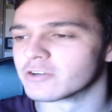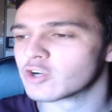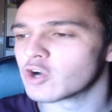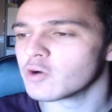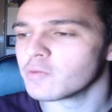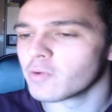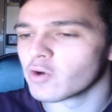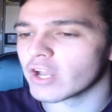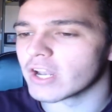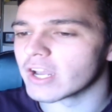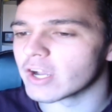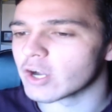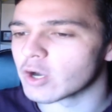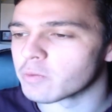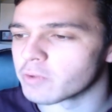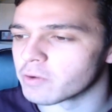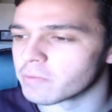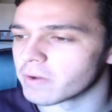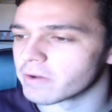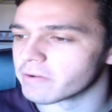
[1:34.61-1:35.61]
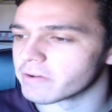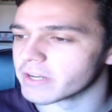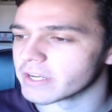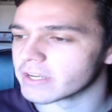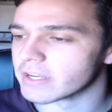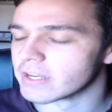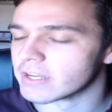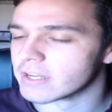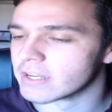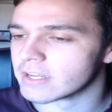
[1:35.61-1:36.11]
¿Cómo que le copio a Maverick?
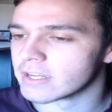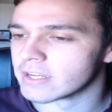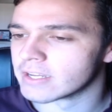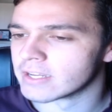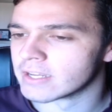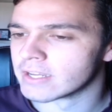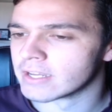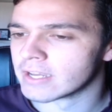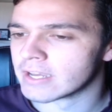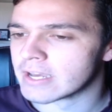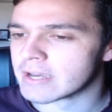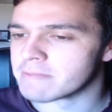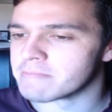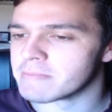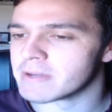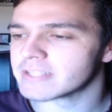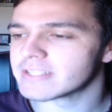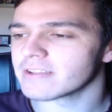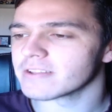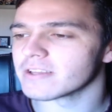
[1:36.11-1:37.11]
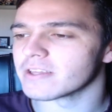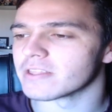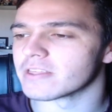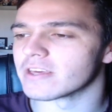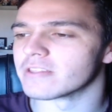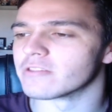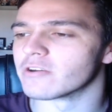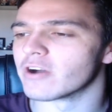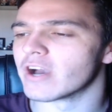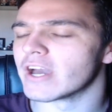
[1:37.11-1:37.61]
Me estás
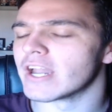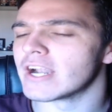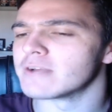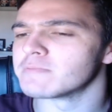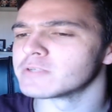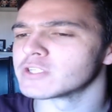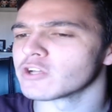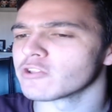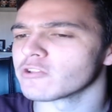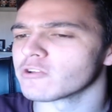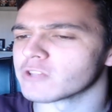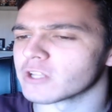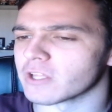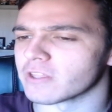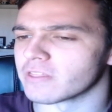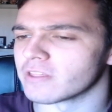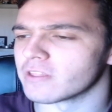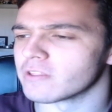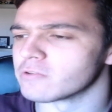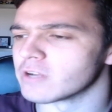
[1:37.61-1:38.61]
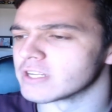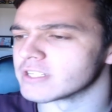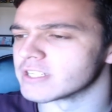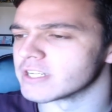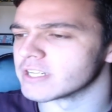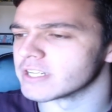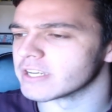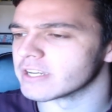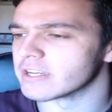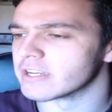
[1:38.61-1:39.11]
diciendo en el episodio 13 de una
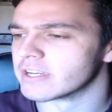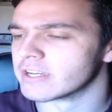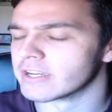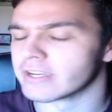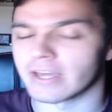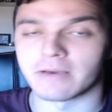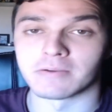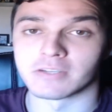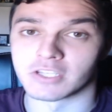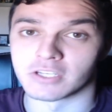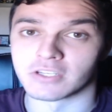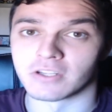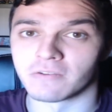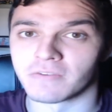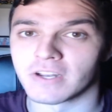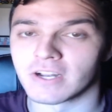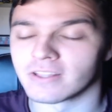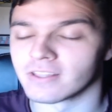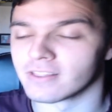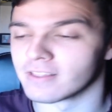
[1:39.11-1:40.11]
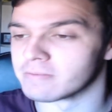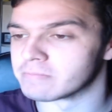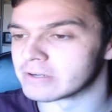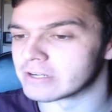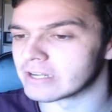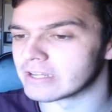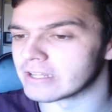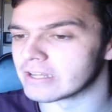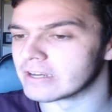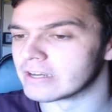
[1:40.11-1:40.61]
serie, que además es el final de
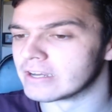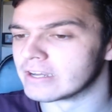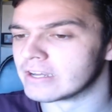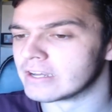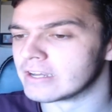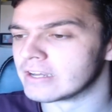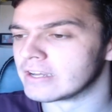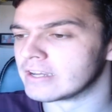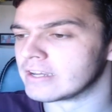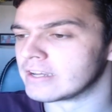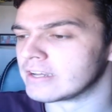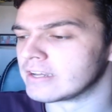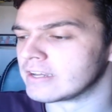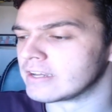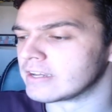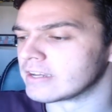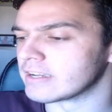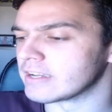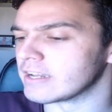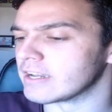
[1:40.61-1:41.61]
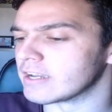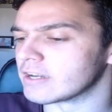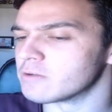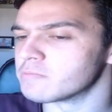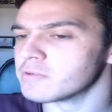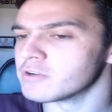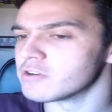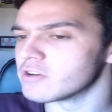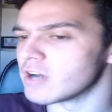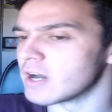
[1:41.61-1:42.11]
temporada, que le
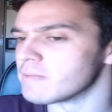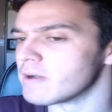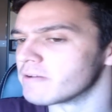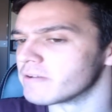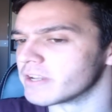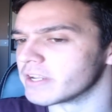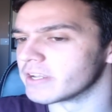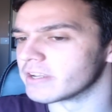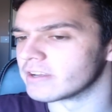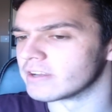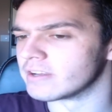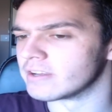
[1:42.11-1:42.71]
copio a Maverick.